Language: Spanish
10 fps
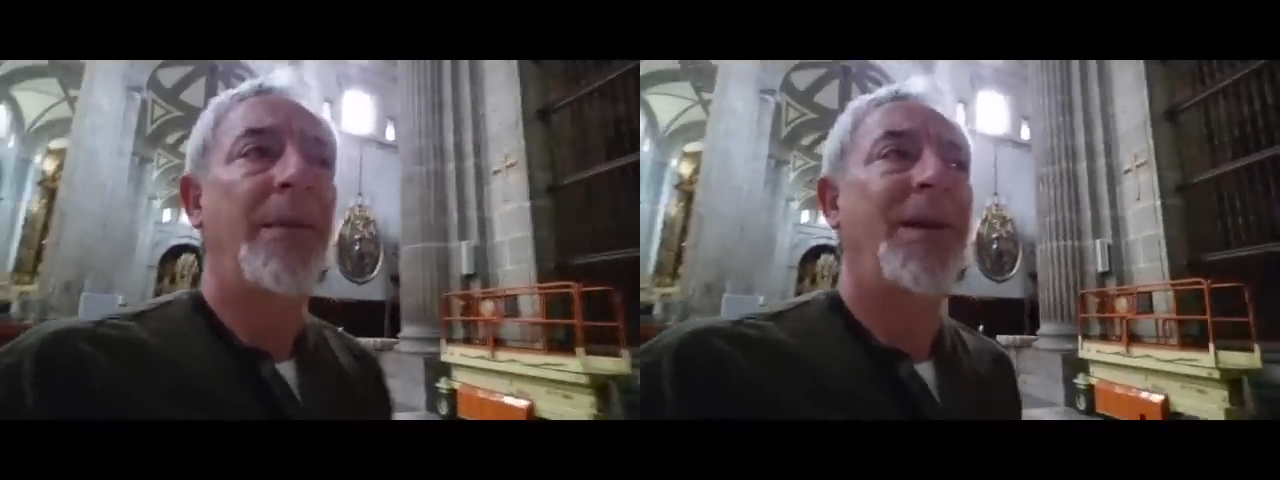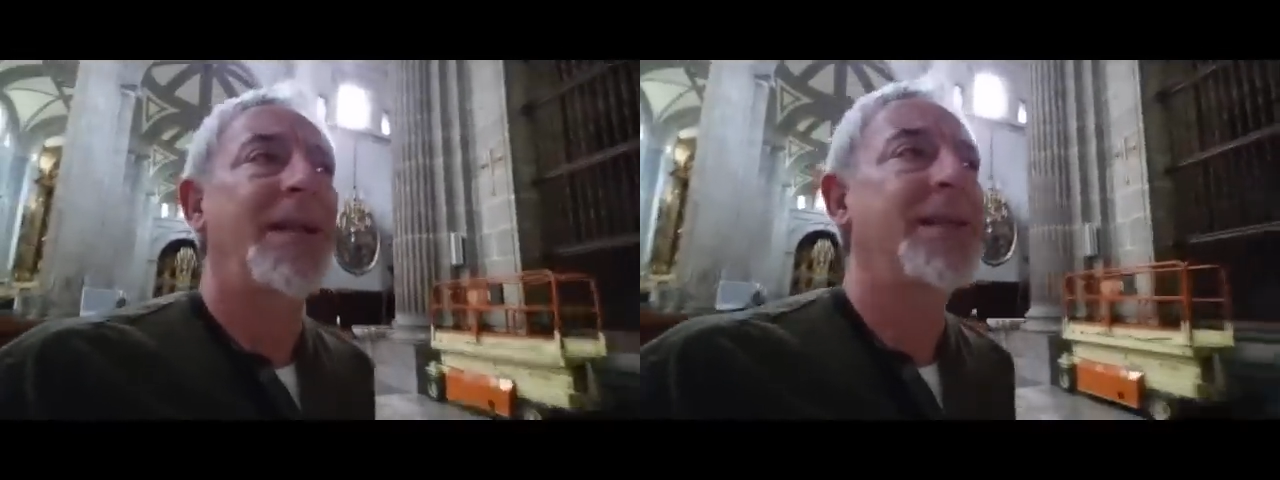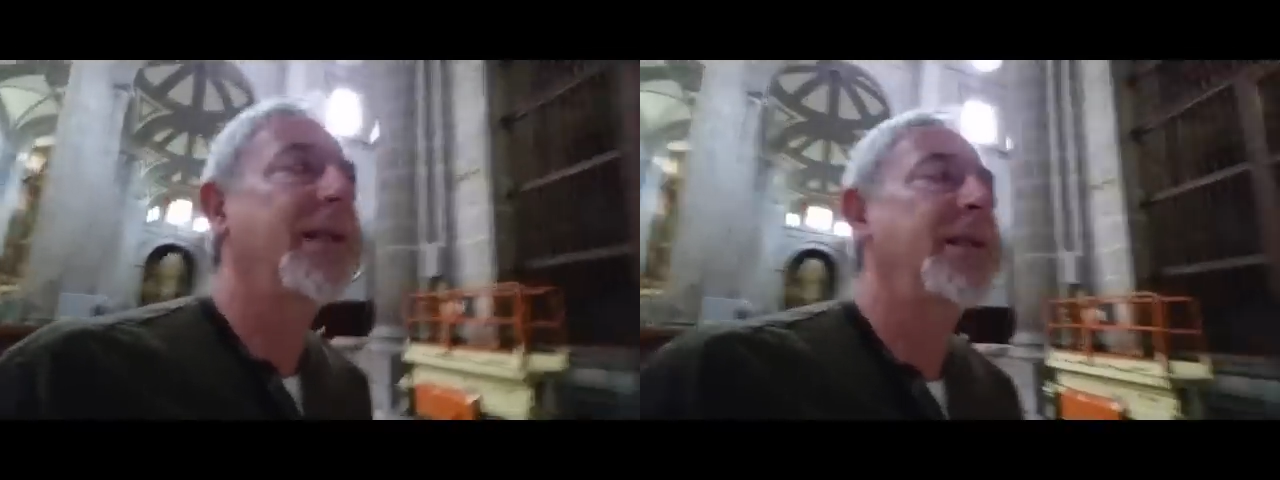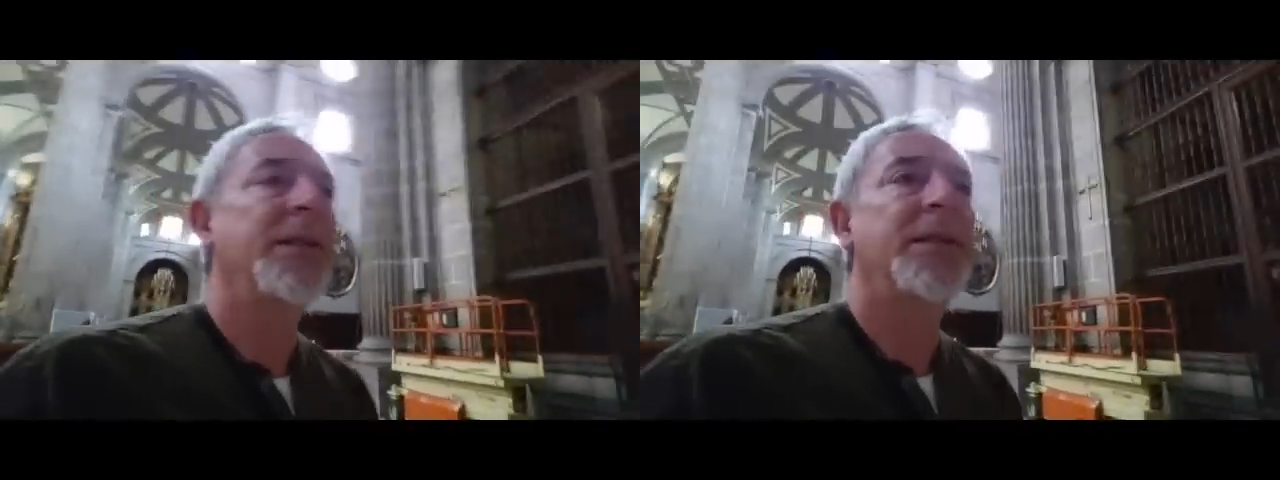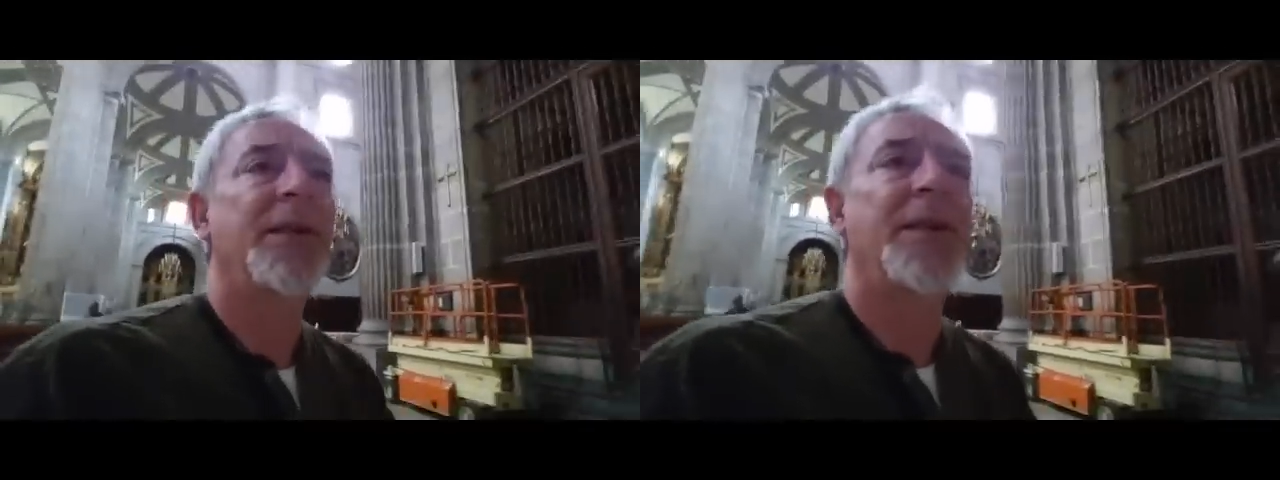te
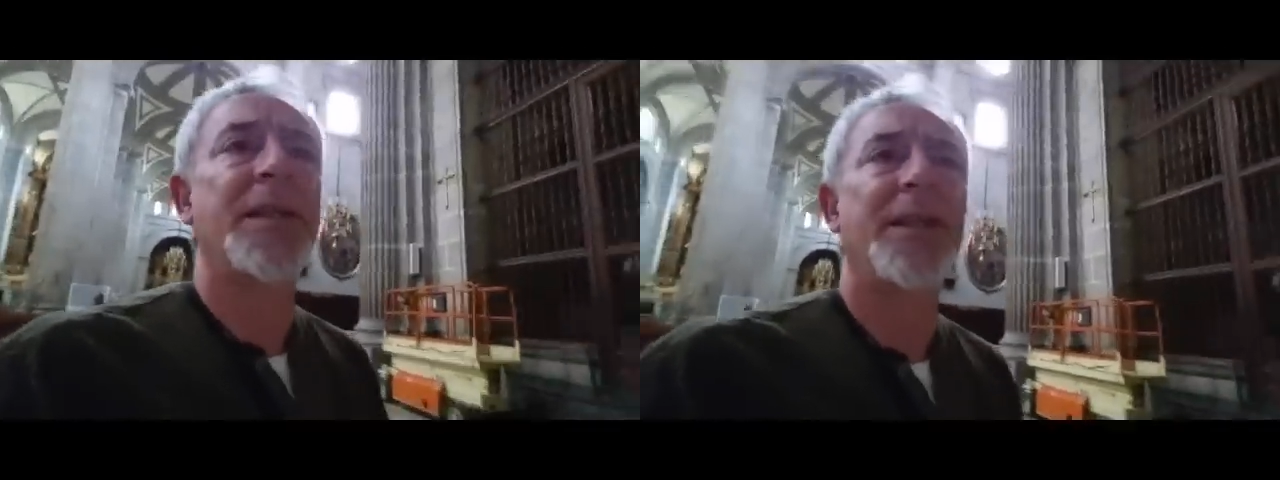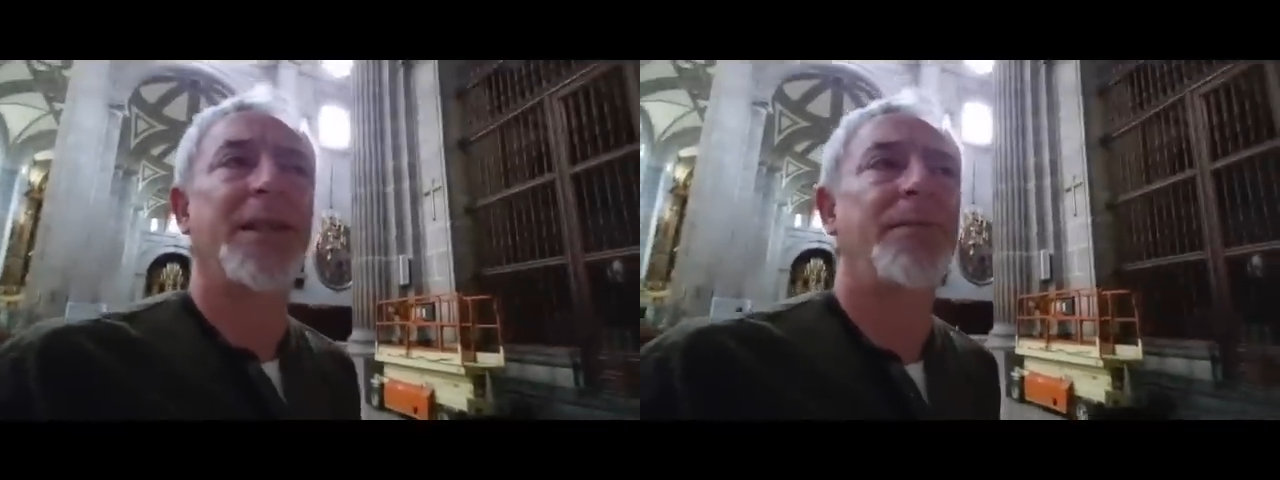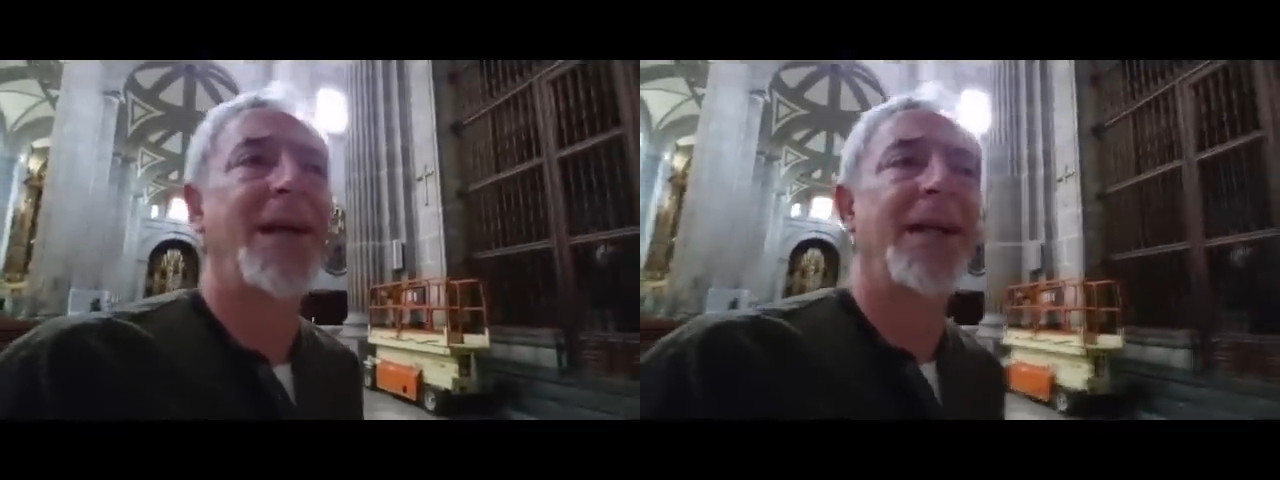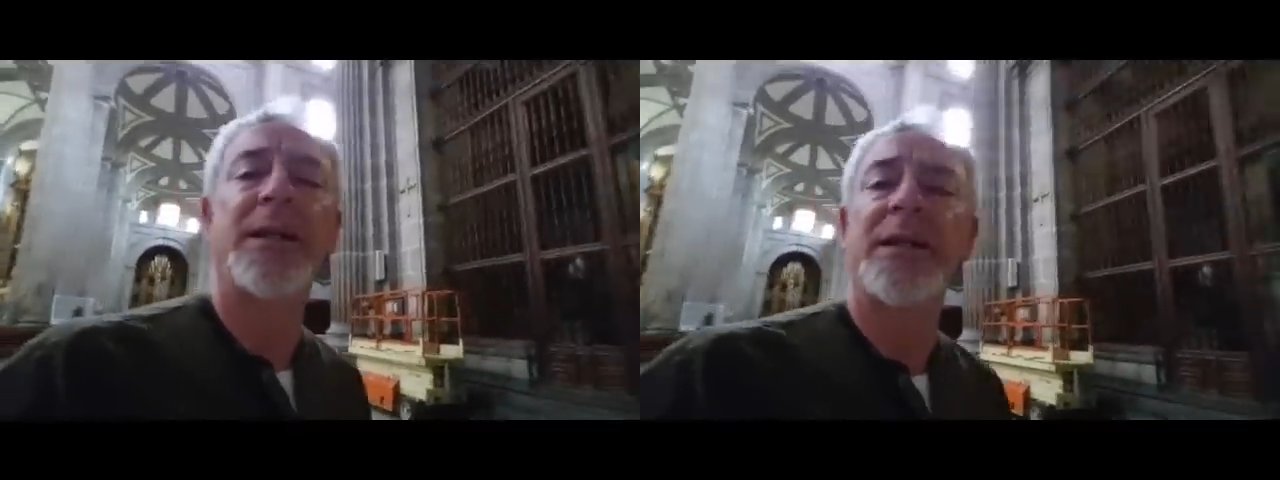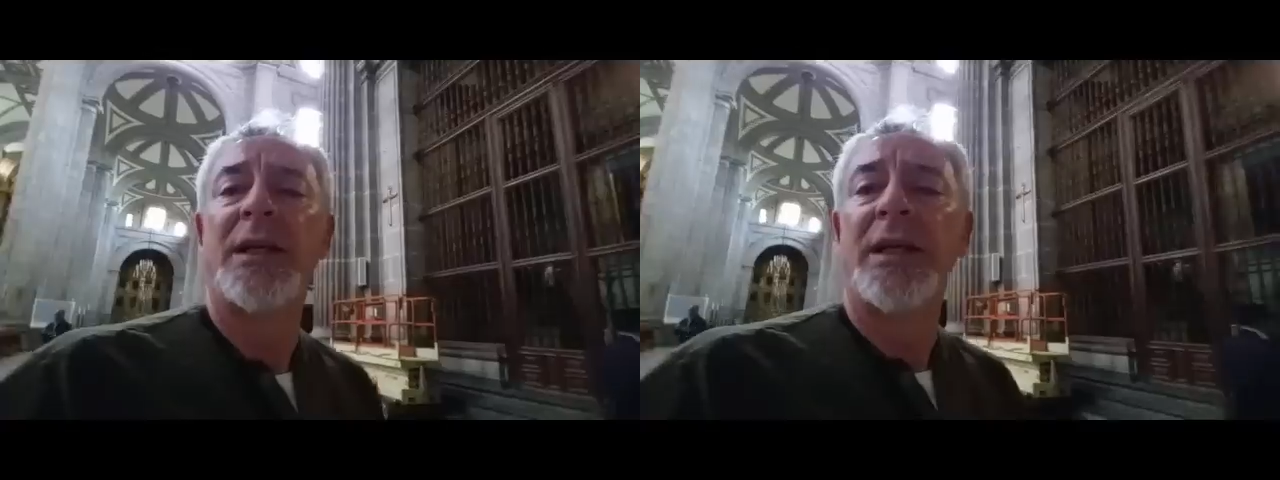aplasta, te hace sentir mal,